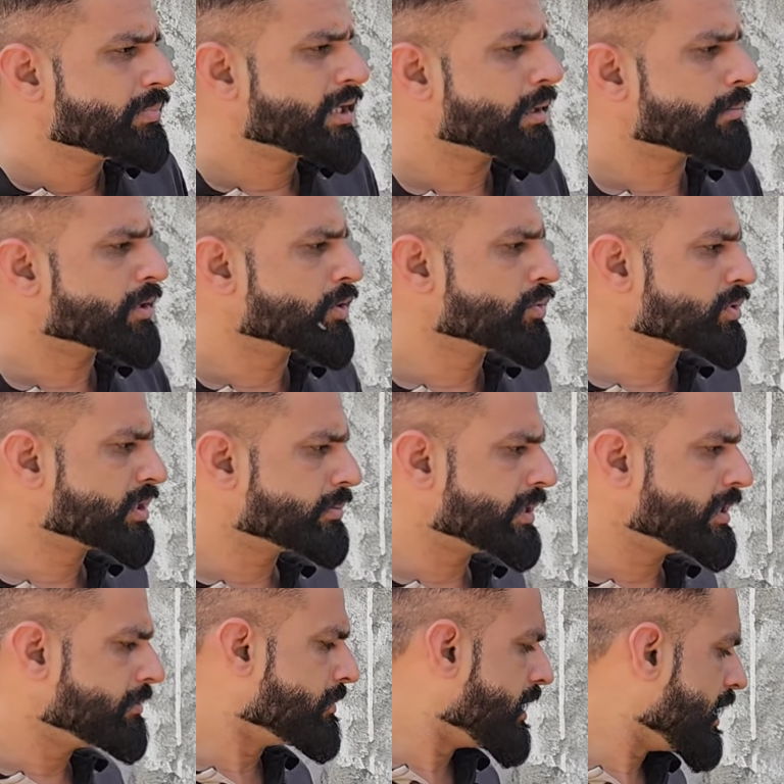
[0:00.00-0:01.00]
फिर हमने नू थी
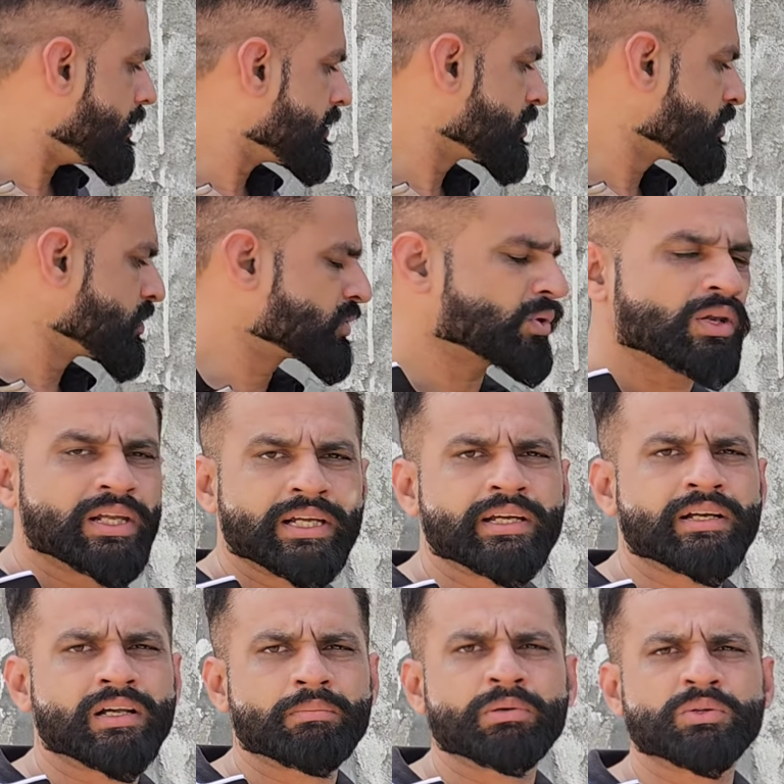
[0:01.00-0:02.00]
भाई मेले में दूध तोल
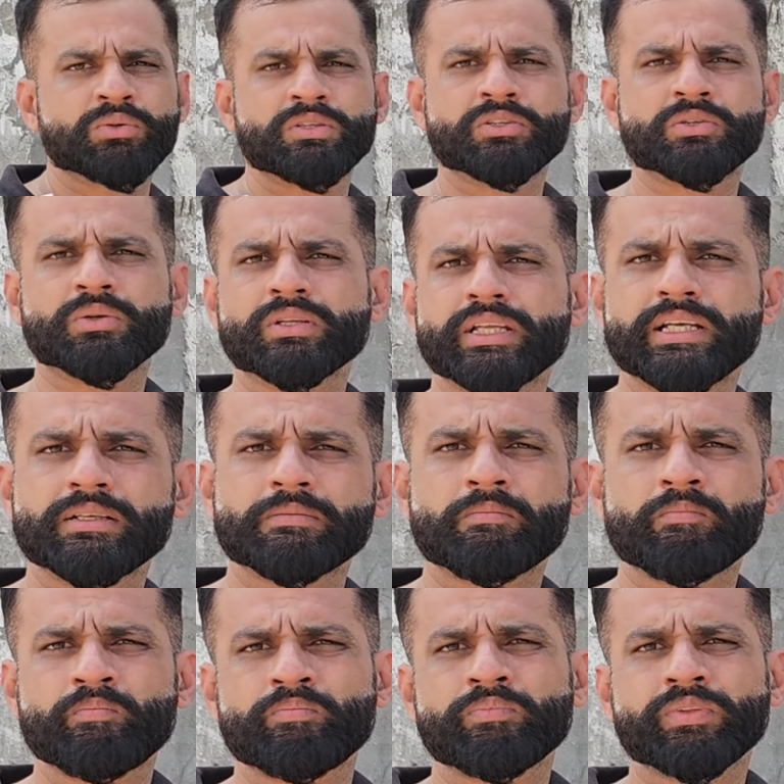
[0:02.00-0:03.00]
लेंगे घर पर दूध नहीं तोल दें
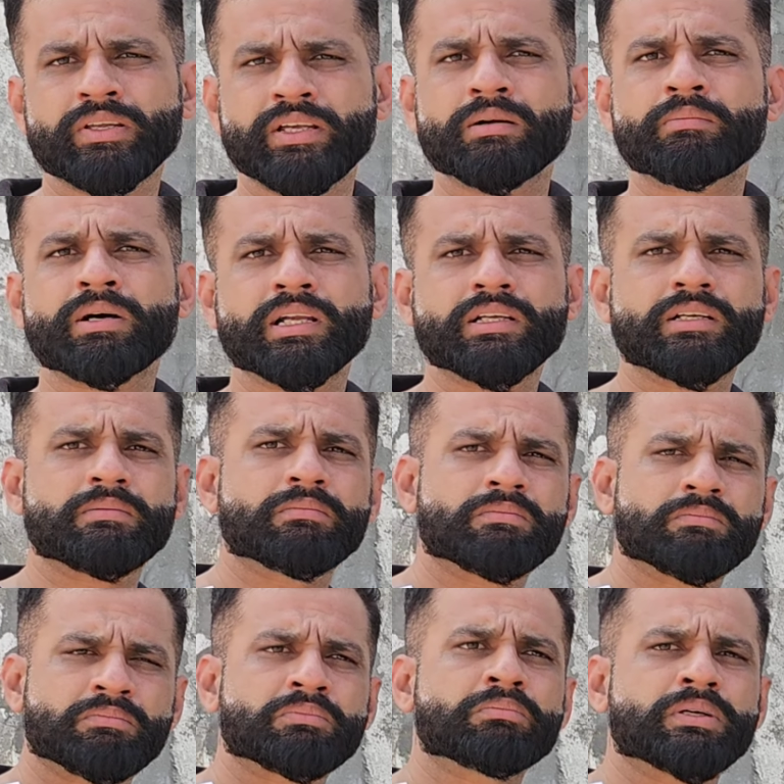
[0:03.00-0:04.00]
ठीक है ये हमारी
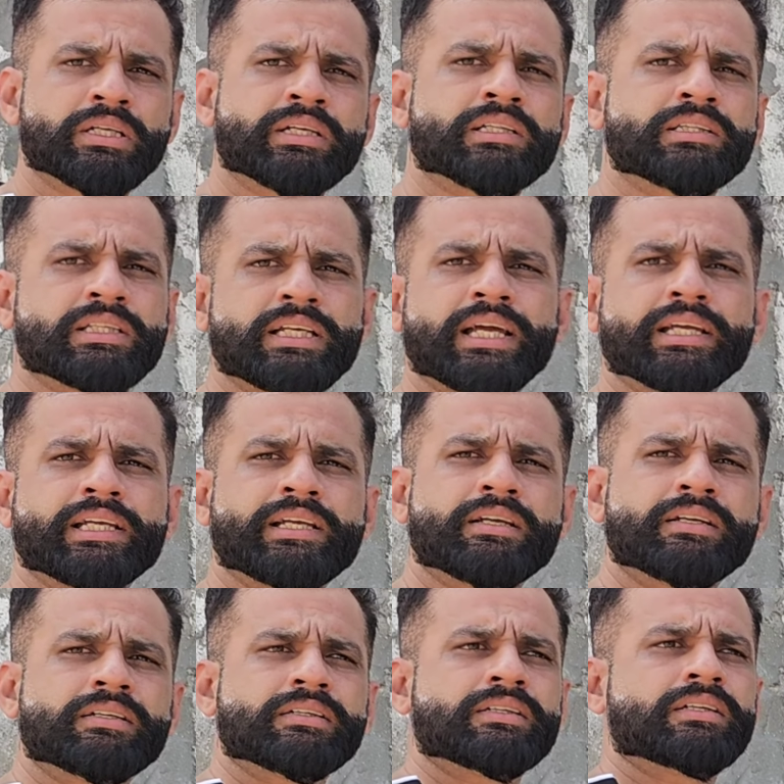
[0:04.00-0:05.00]
बड़ी गलती रहेगी
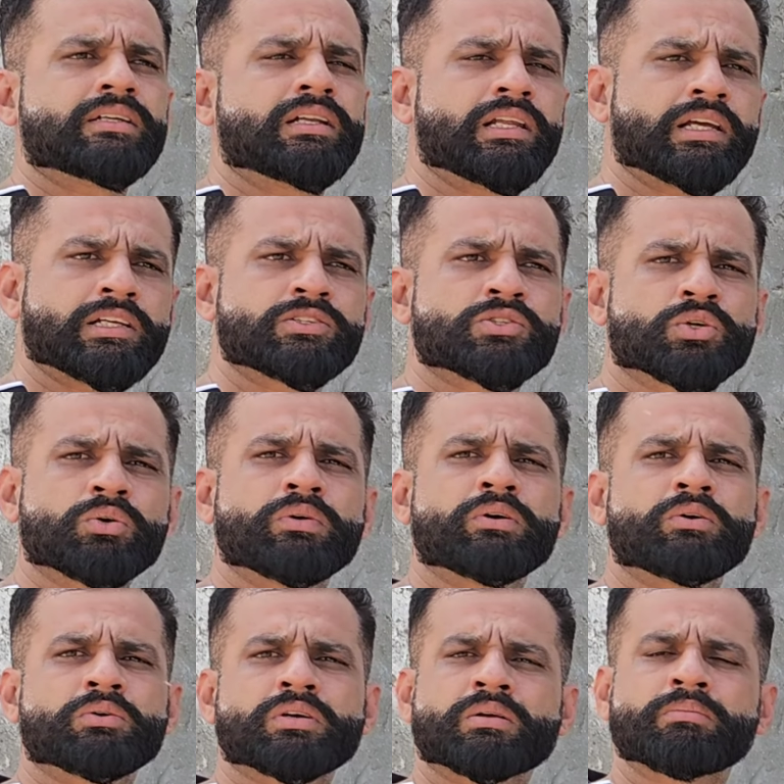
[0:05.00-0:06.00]
लेकिन जो
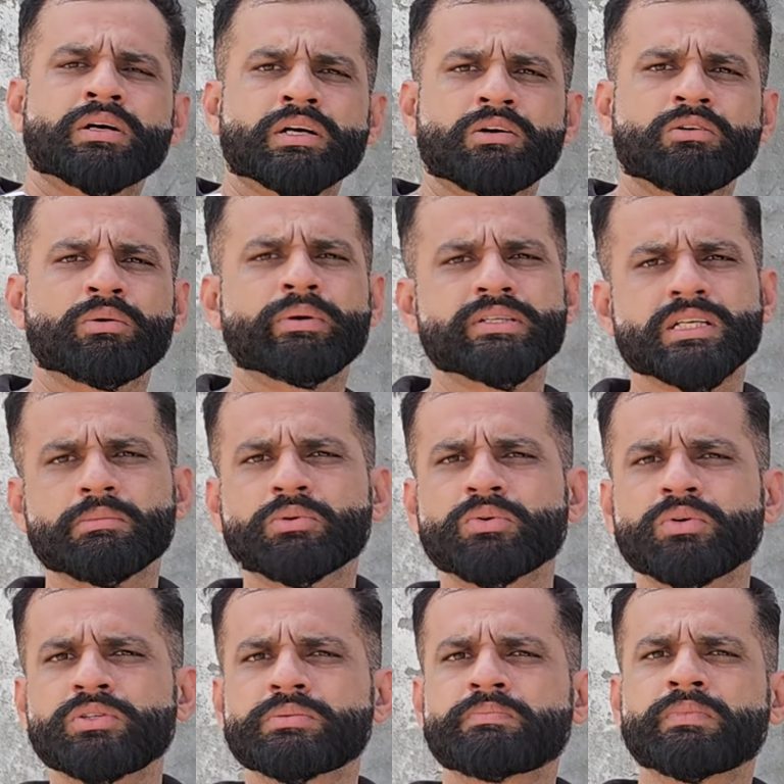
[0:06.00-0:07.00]
है वो कर्मा का हो भाई साहब
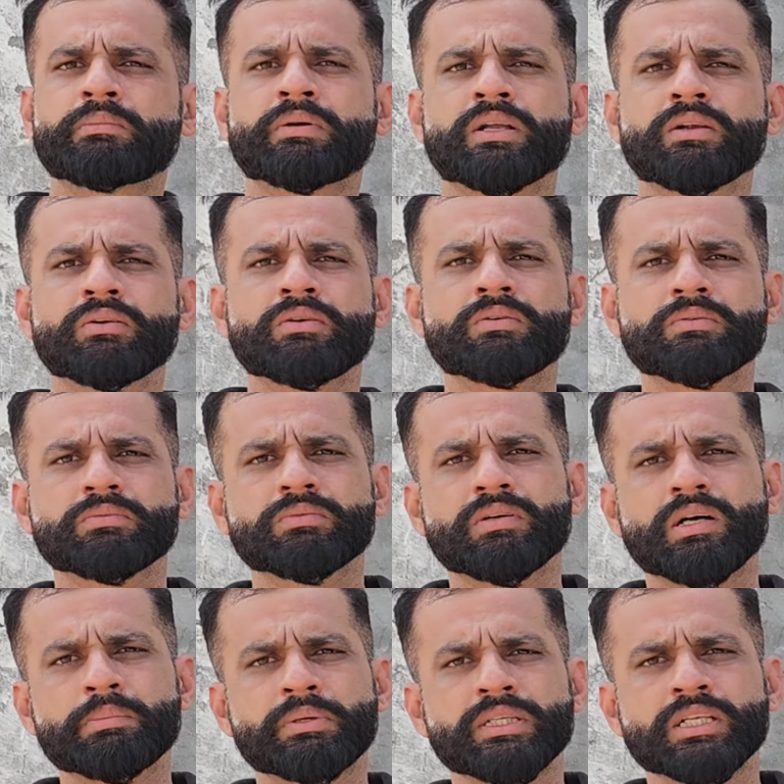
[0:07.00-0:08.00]
को इसमें मान लो
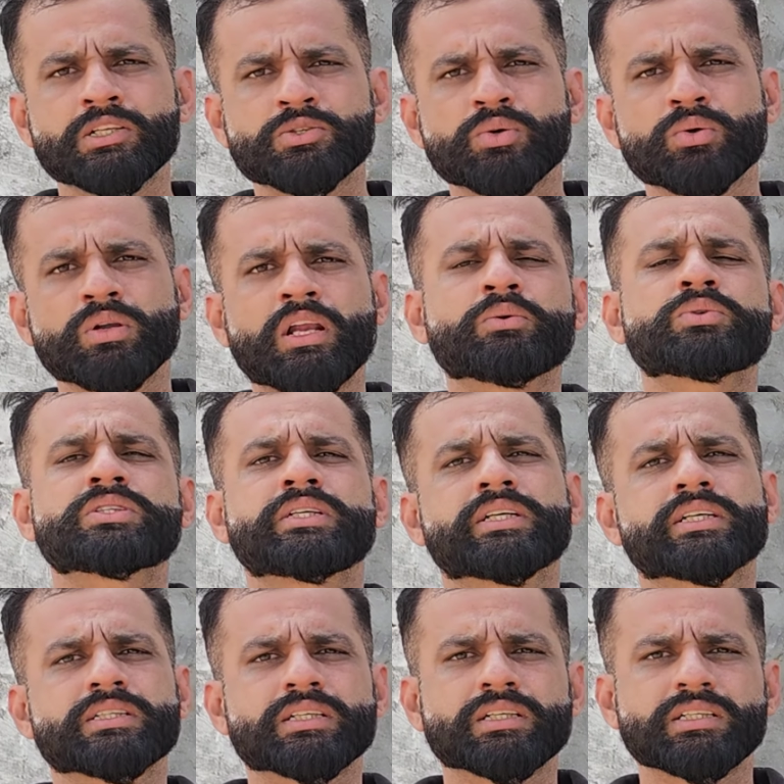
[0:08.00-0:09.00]
आप कितना जोर ला लो कुछ
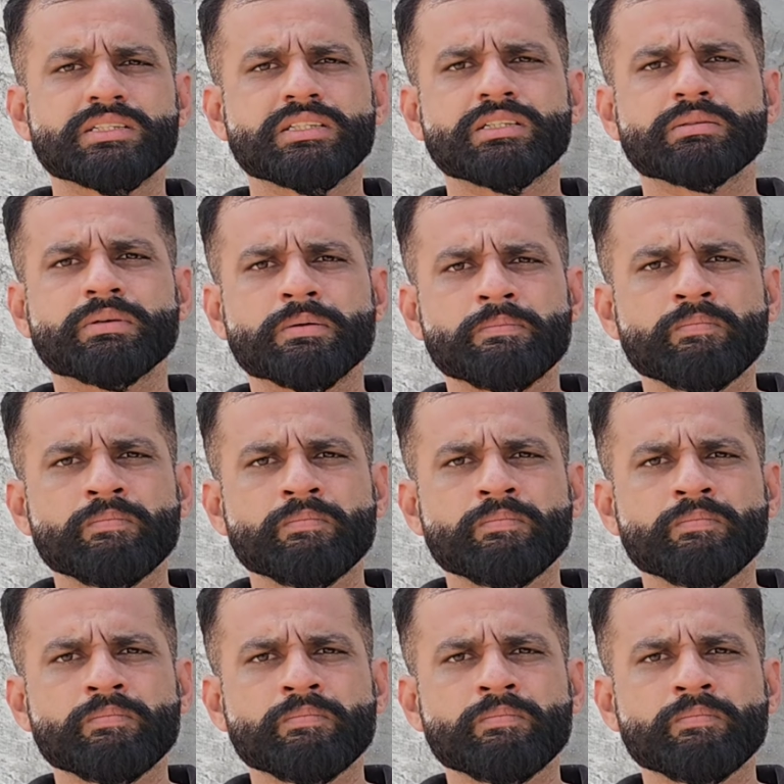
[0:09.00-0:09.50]
नहीं कर सकते इस चीज़ में